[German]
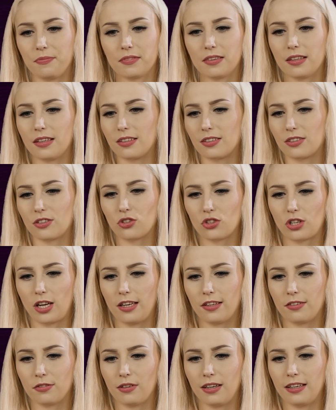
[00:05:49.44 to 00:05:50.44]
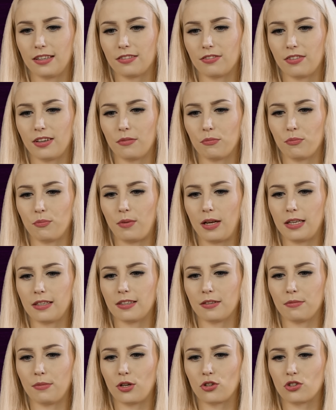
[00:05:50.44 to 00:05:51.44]
Es scheint so, als wenn
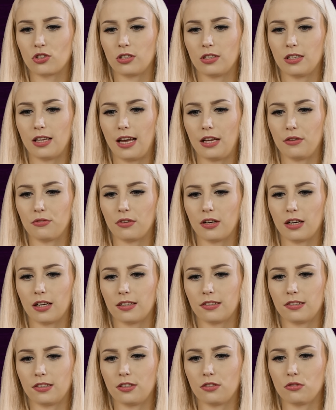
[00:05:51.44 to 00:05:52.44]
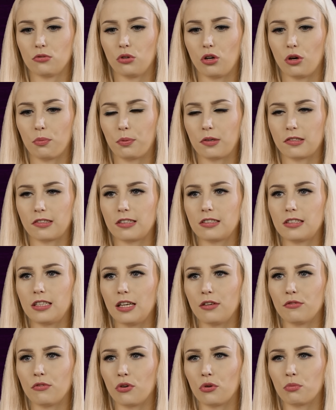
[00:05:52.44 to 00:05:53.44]
manche Menschen einfach sich nur noch
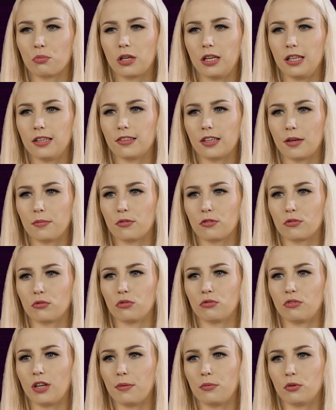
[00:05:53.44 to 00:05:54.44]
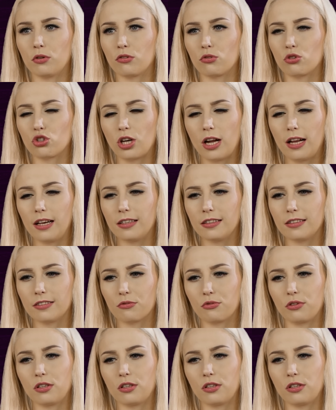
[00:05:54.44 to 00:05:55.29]
präsentieren wollen, um Klicks abzu- und Werbung zu schalten.